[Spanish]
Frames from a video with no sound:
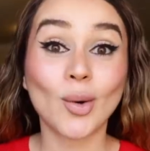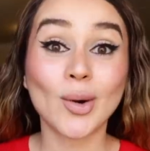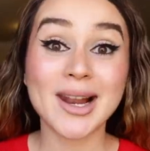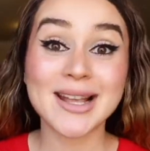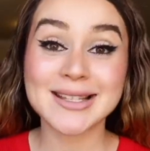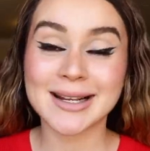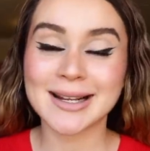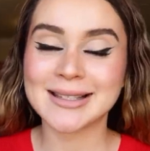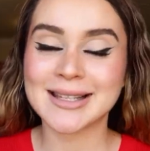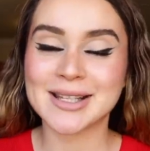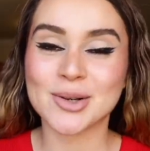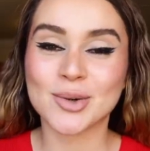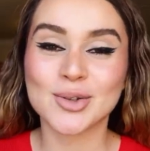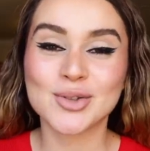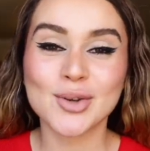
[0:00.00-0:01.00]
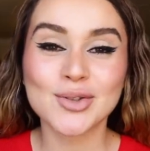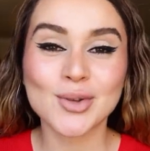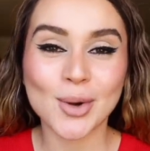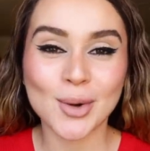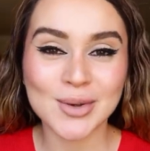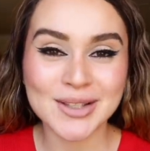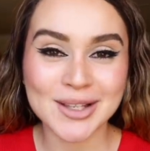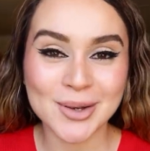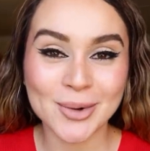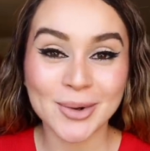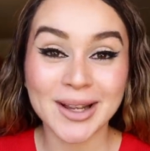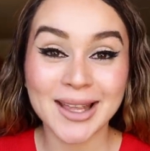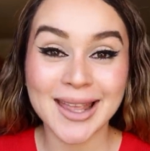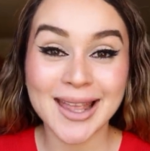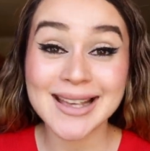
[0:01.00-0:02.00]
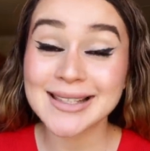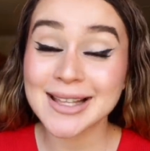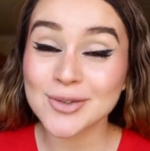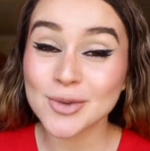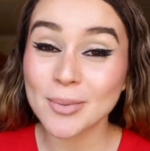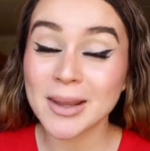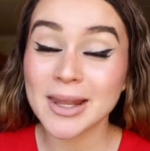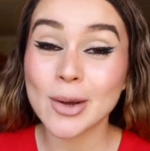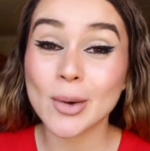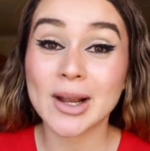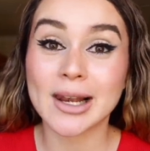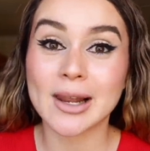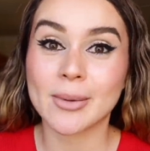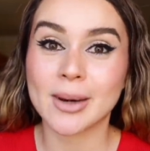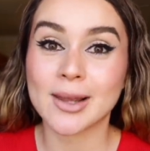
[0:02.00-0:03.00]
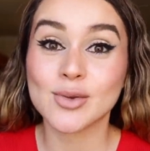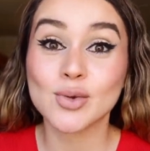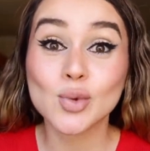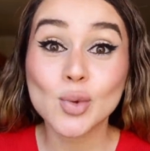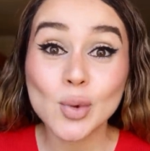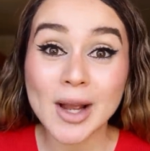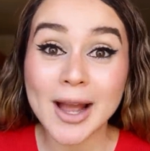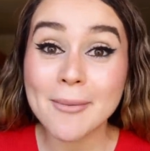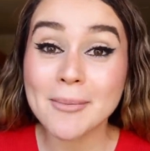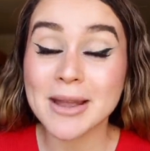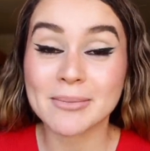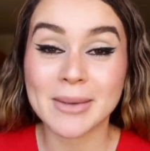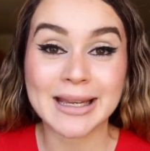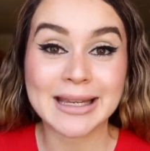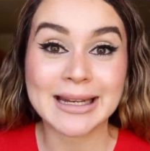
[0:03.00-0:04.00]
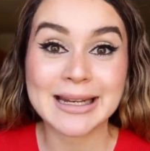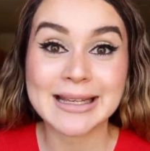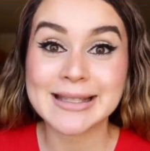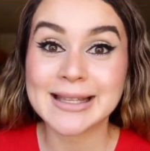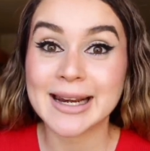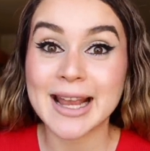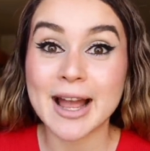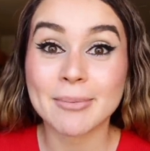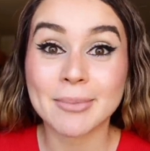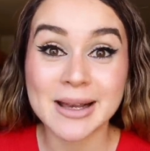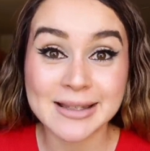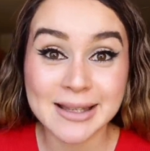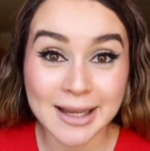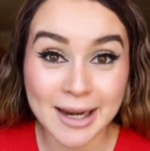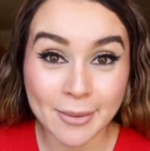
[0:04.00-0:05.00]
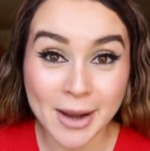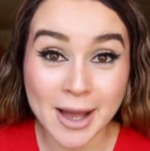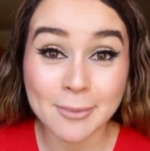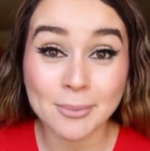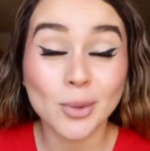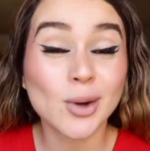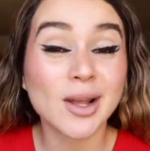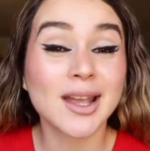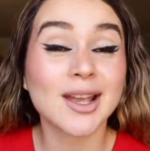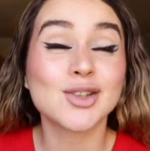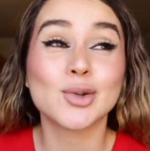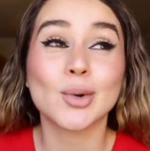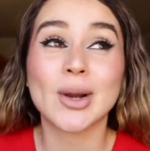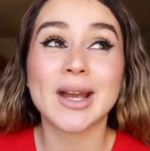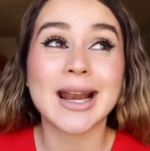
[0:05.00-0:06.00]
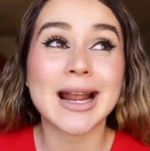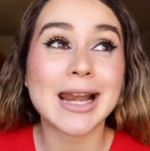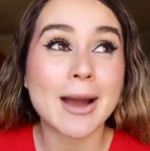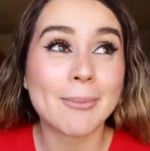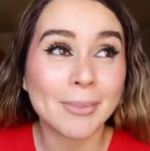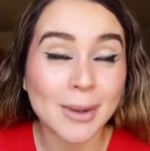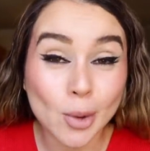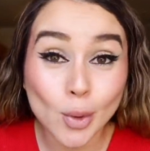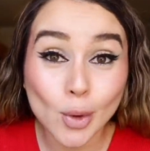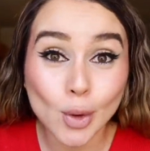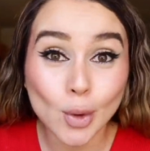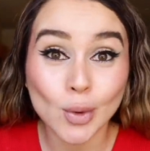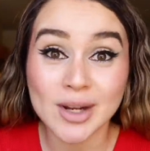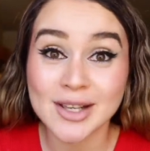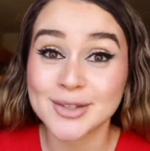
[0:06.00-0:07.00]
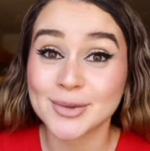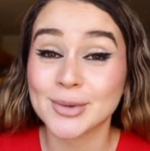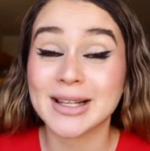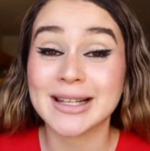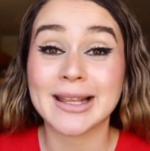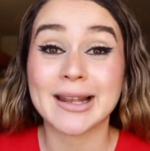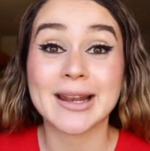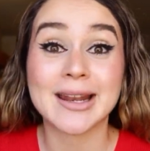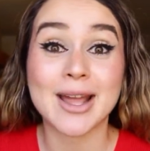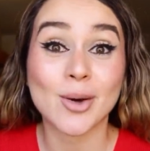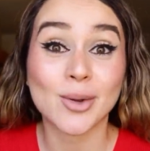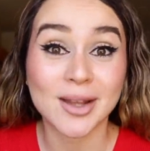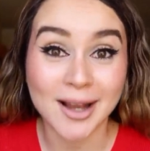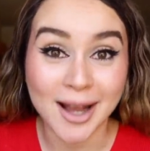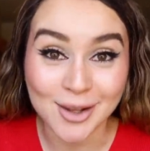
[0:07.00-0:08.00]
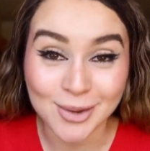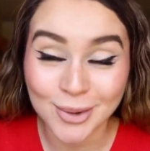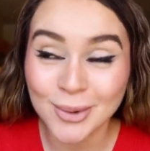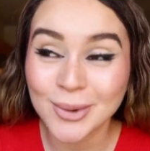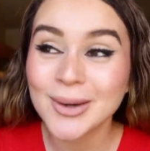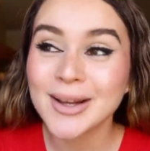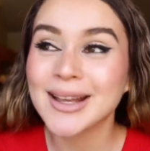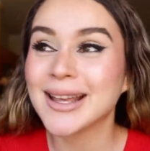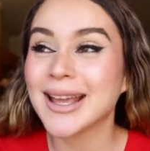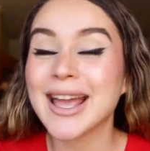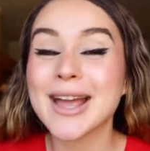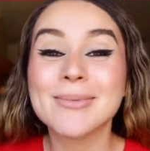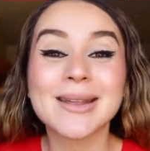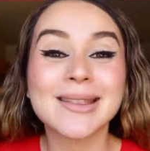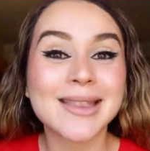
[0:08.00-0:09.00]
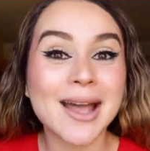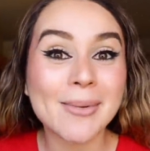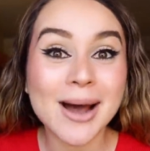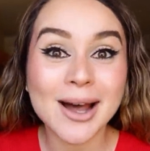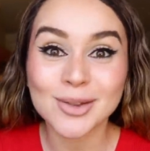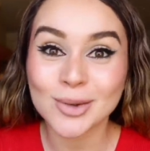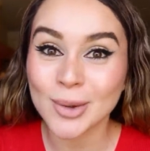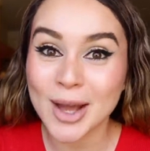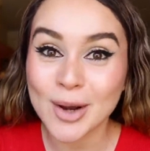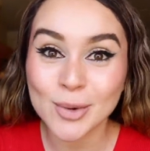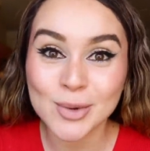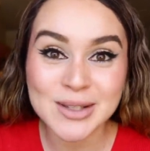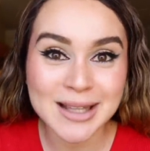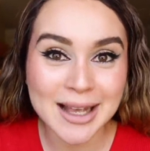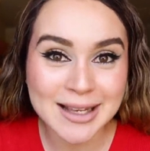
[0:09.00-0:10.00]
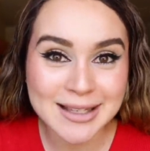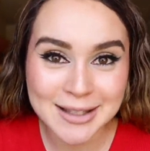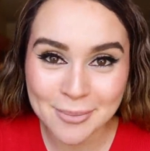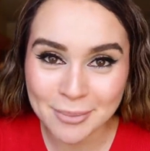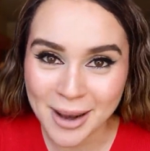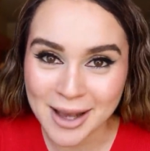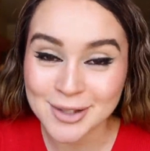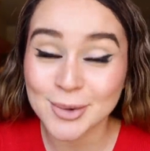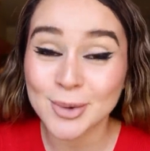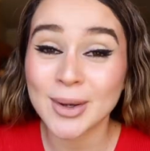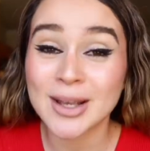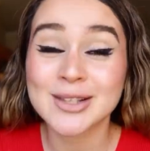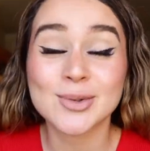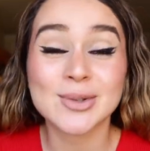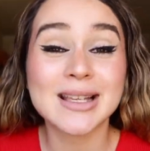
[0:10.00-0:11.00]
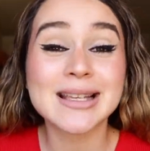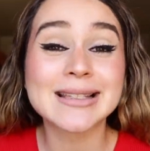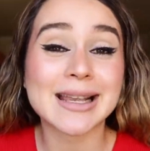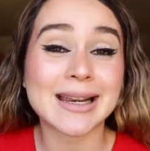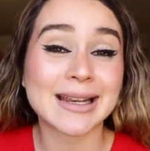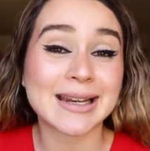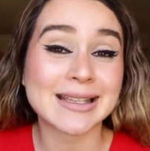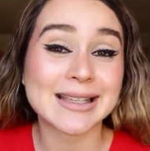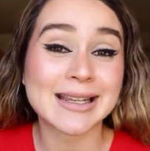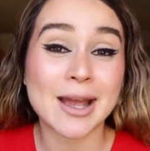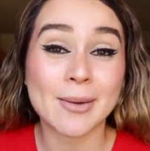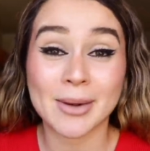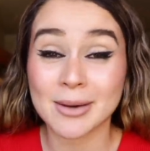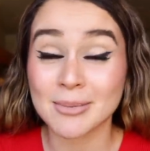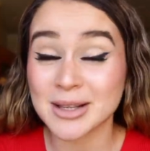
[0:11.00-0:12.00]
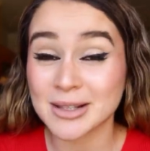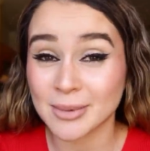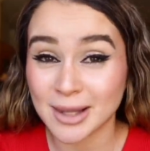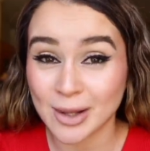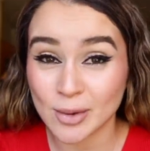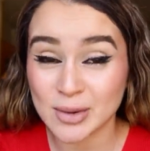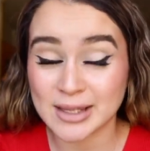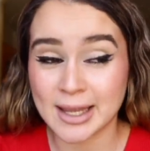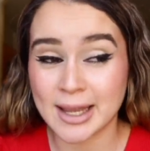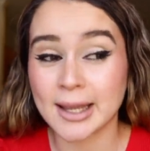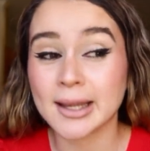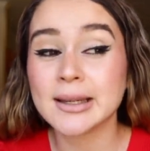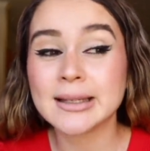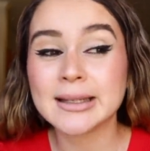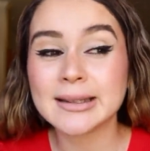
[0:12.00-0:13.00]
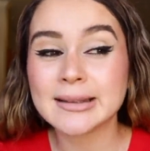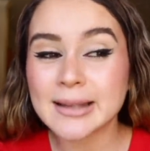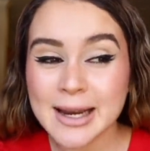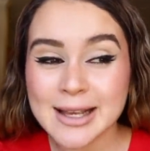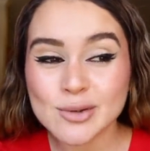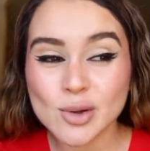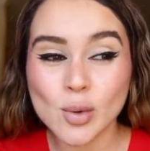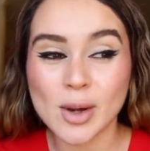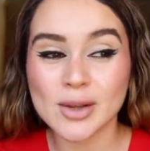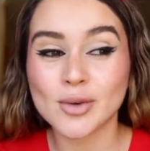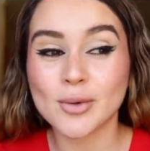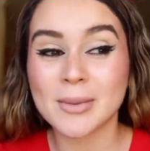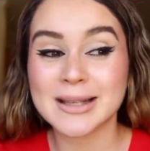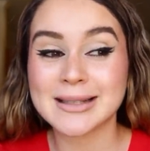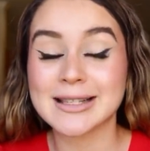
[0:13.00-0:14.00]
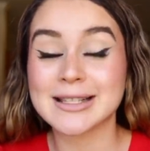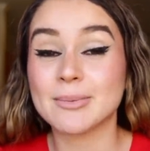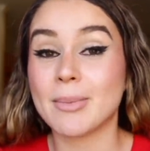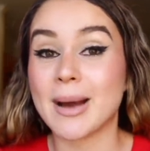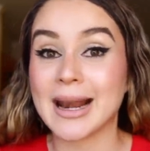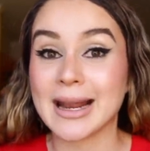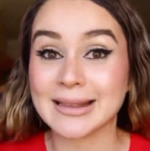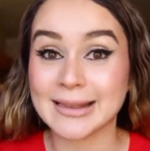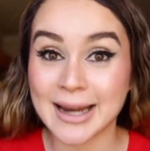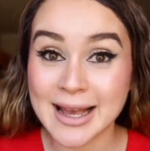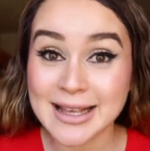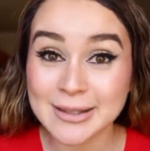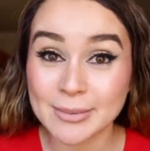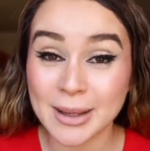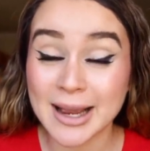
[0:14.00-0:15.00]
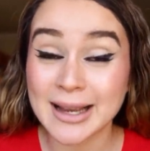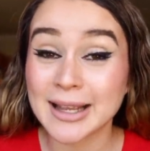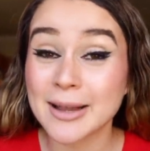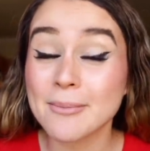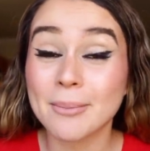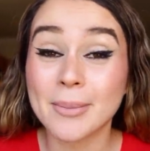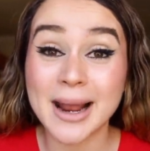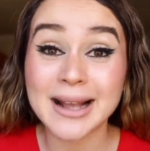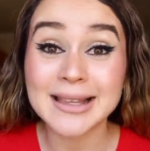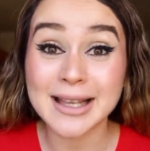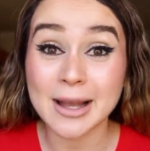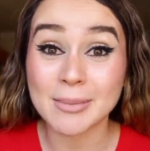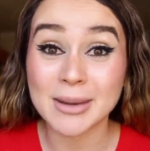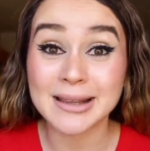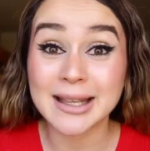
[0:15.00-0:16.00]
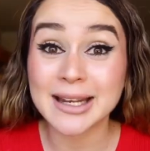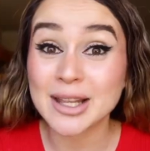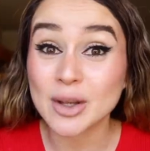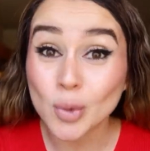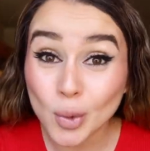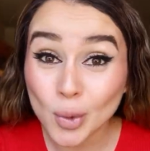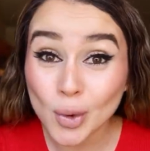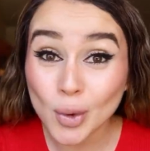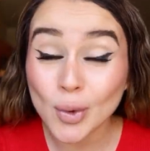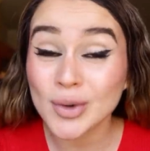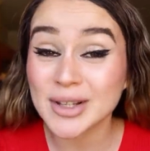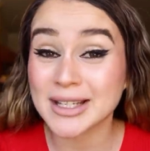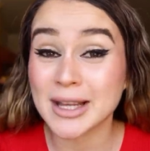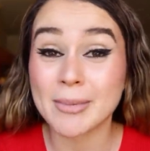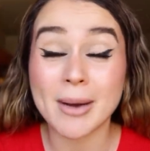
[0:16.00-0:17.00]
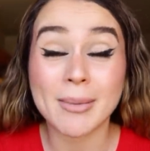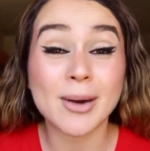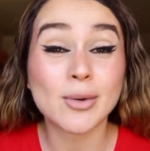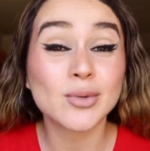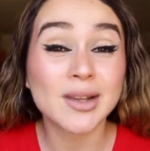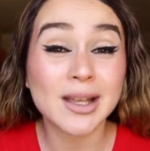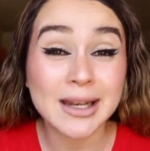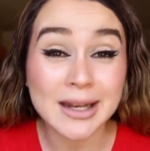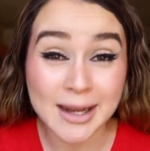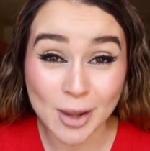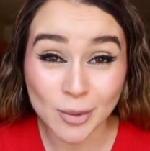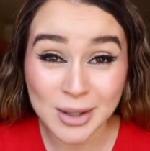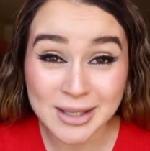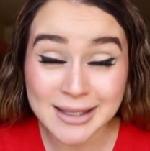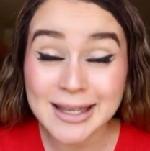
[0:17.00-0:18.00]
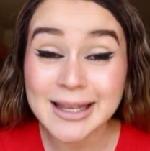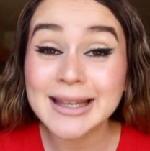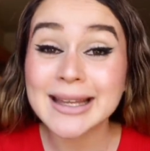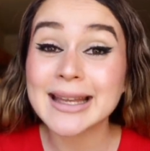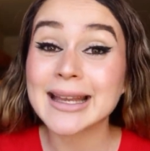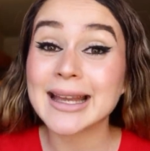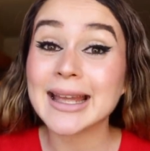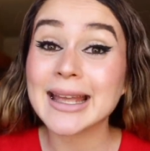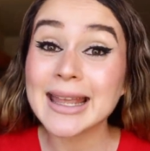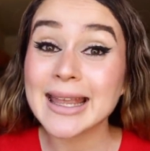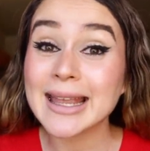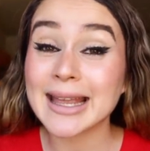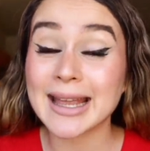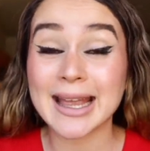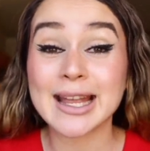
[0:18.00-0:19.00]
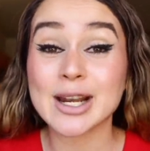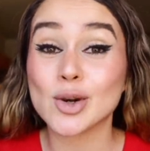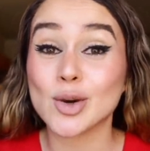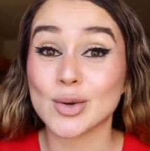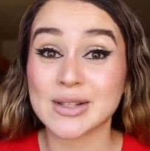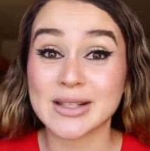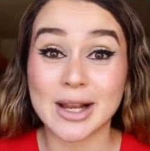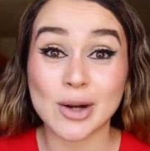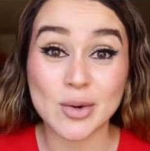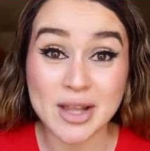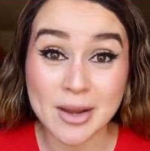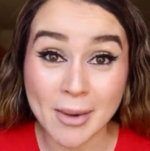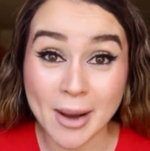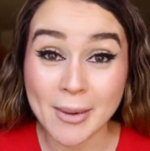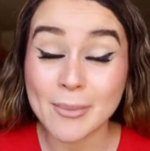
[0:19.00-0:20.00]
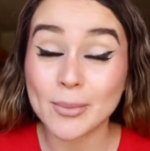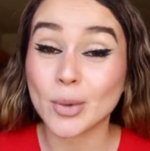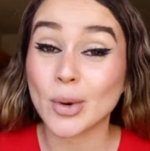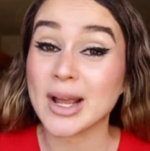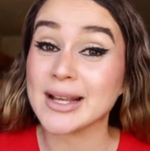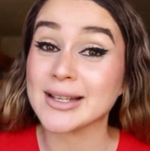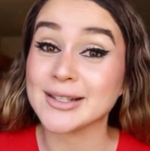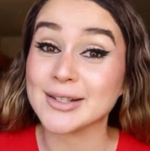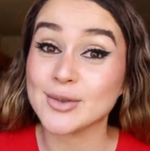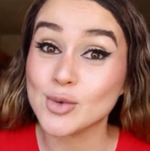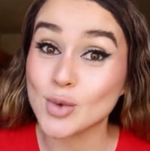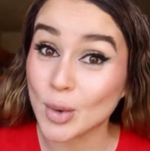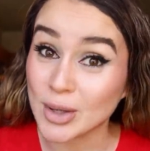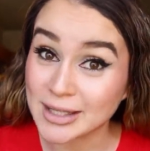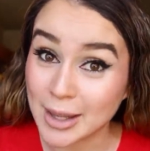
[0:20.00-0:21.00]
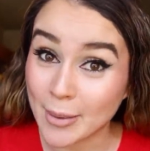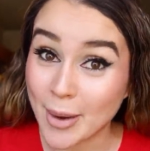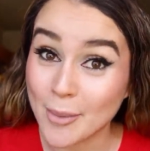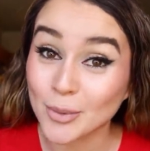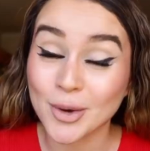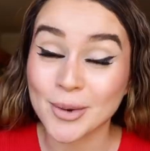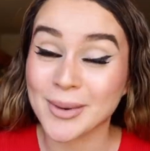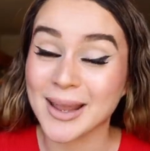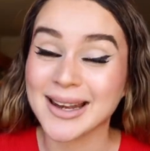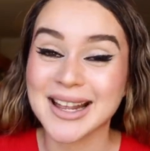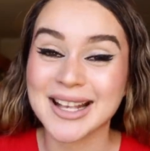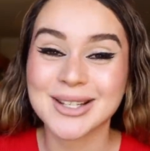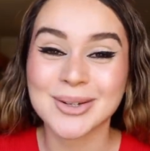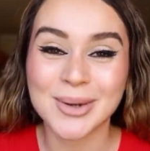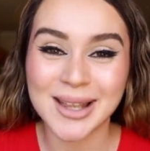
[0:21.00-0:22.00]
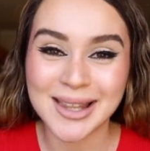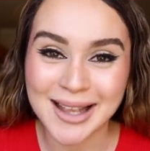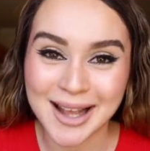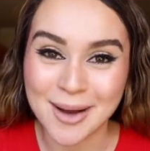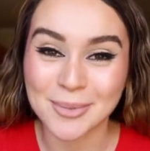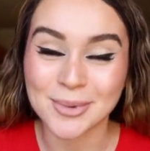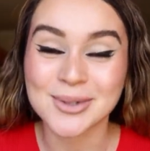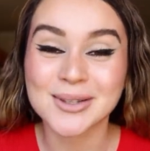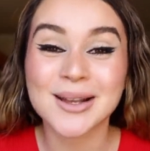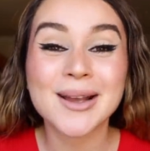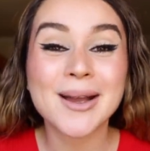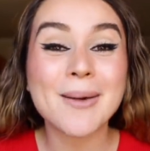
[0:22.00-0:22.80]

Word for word: Hola chicas y chicos, yo soy Rocío y este es un video que la verdad nunca me imaginé ser capaz de grabar porque yo era la peor con esto del delineado de gato, evitaba a toda costa este paso y si ustedes se regresan a ver mis videos de tres o cuatro meses para atrás, verán que prácticamente ninguno llevaba un delineado así y en los que lo llevaba pues no estaba muy bien hecho que digamos.